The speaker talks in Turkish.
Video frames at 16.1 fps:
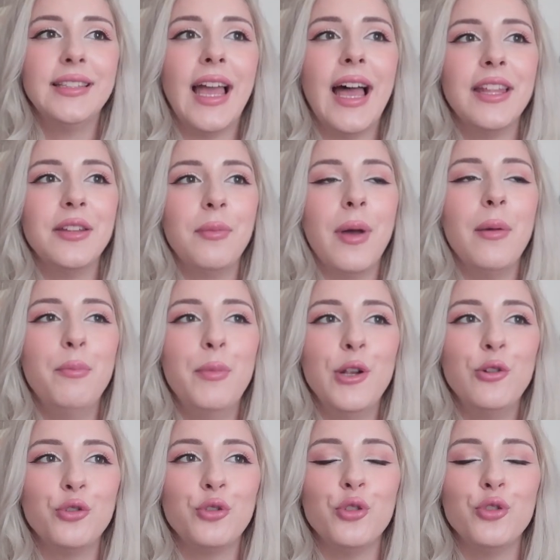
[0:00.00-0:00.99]
Yani ben
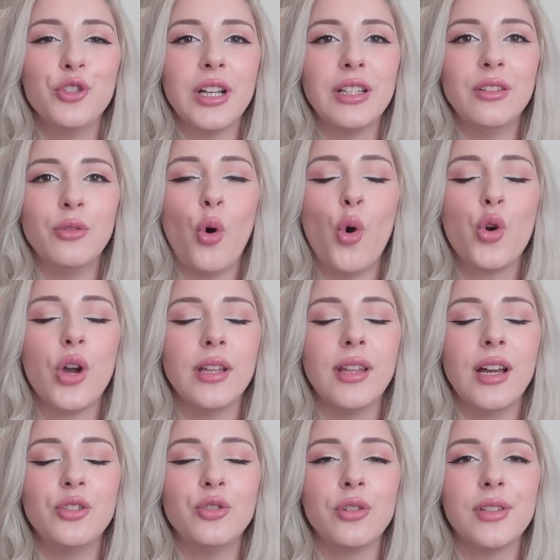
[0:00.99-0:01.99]
peluş oyuncakları o
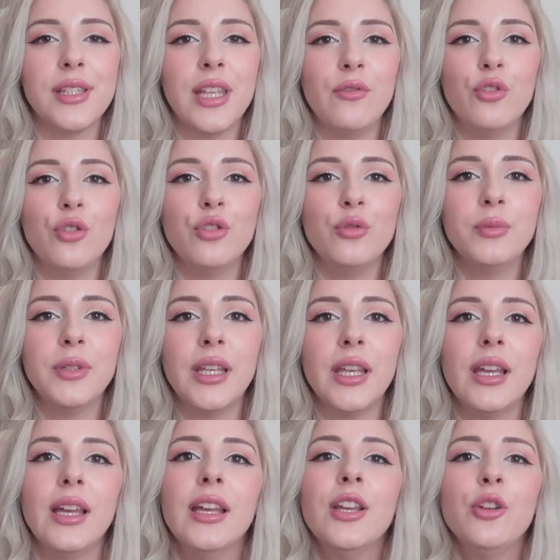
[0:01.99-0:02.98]
kadar çok seviyorum
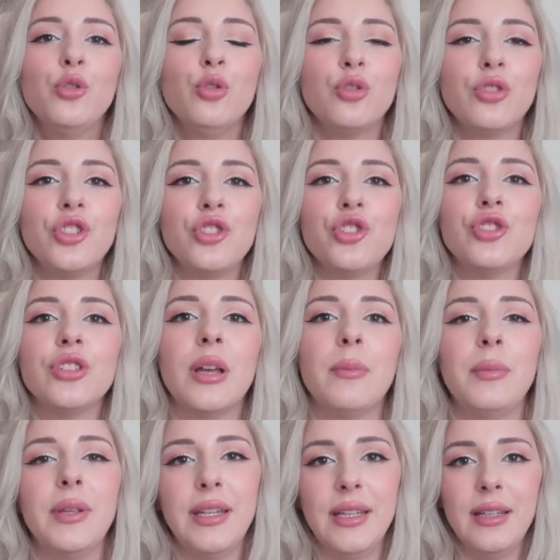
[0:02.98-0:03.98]
ki yurt
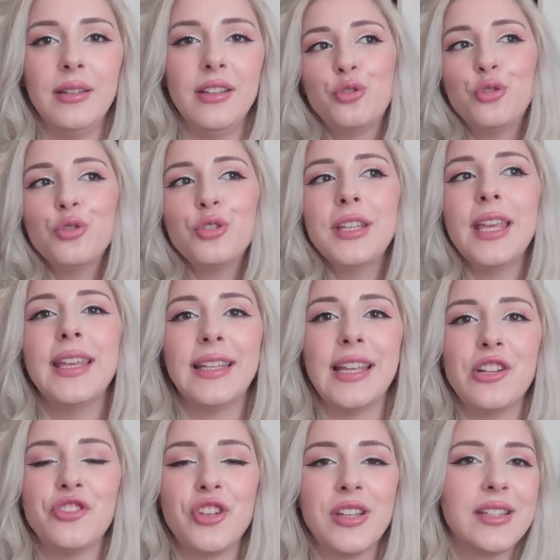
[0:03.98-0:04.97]
dışından biri Türkiye'ye
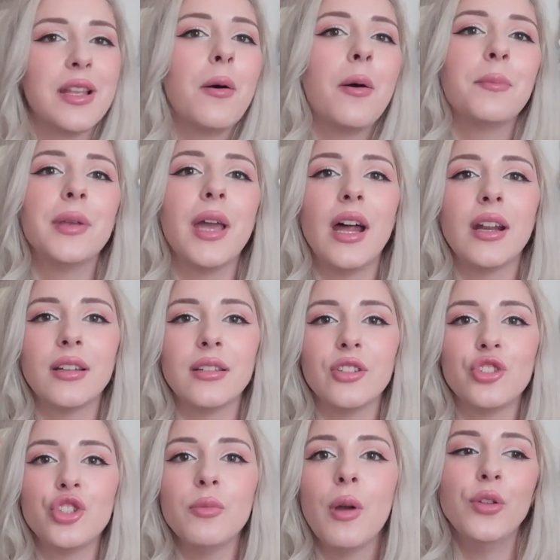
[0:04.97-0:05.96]
geleceği zaman bir
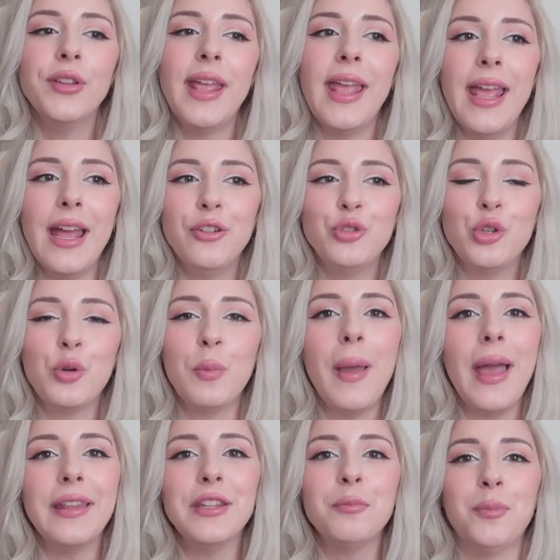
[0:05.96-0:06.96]
arkadaşım ona eğer çok
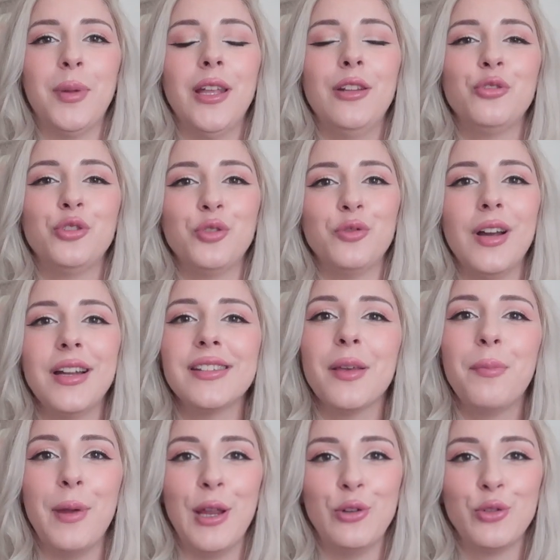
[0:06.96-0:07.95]
beğendiğim peluş
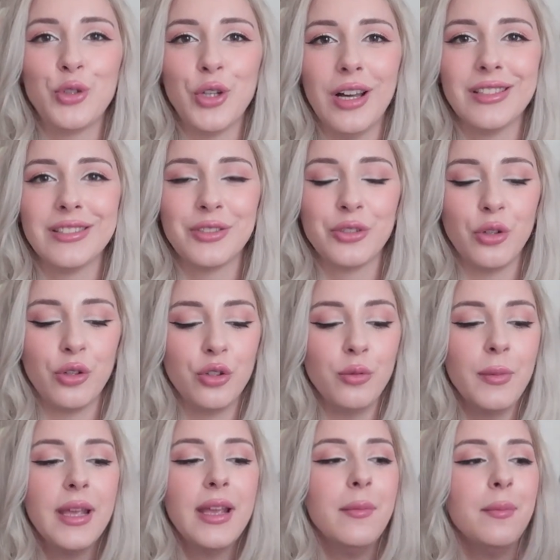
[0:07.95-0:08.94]
varsa peluş
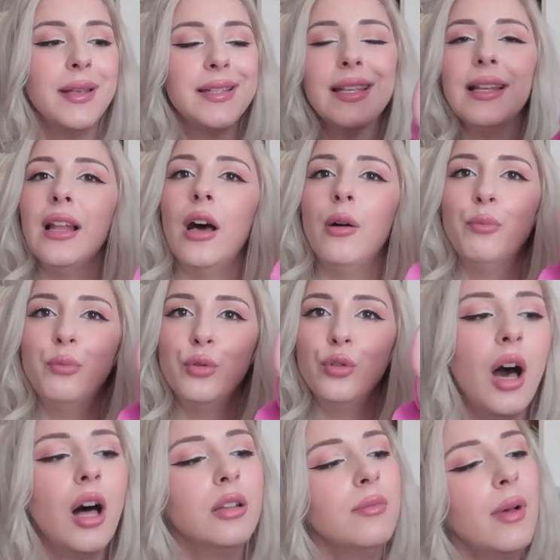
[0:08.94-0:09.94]
aldırıyorum. Mesela
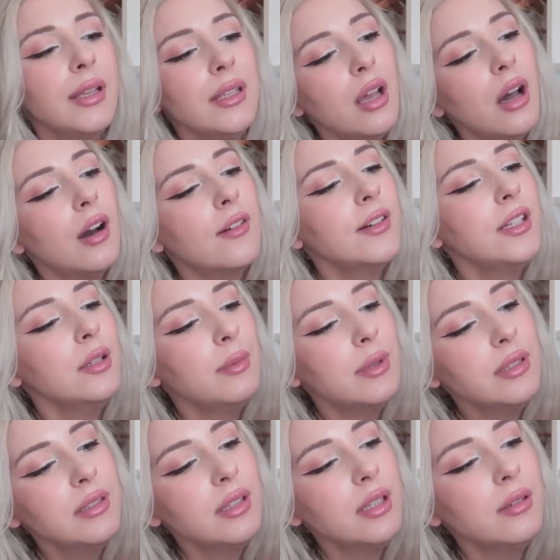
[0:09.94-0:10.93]
bu Almanya
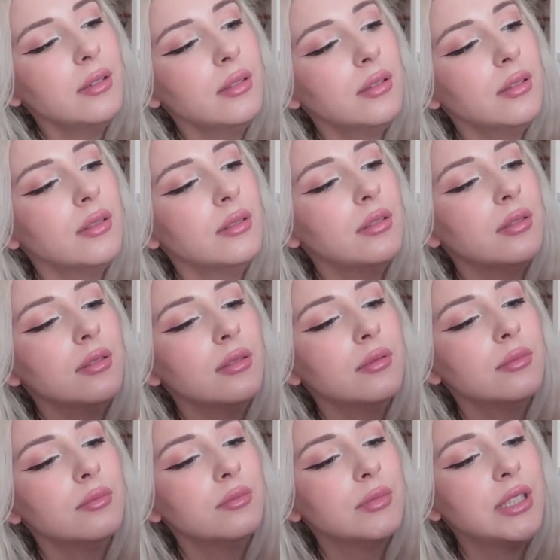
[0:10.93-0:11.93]
havalimanında
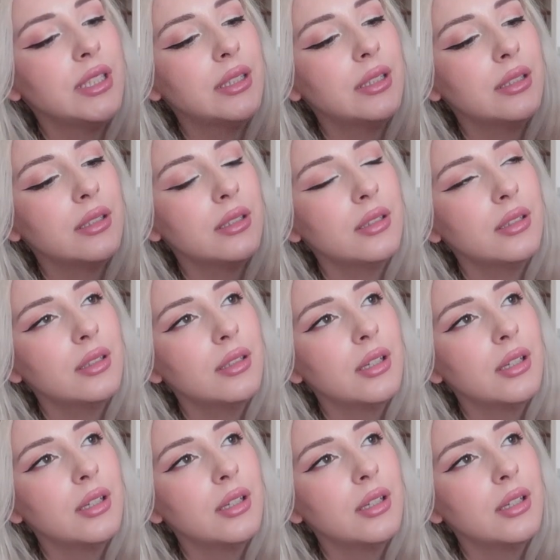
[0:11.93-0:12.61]
mıydı?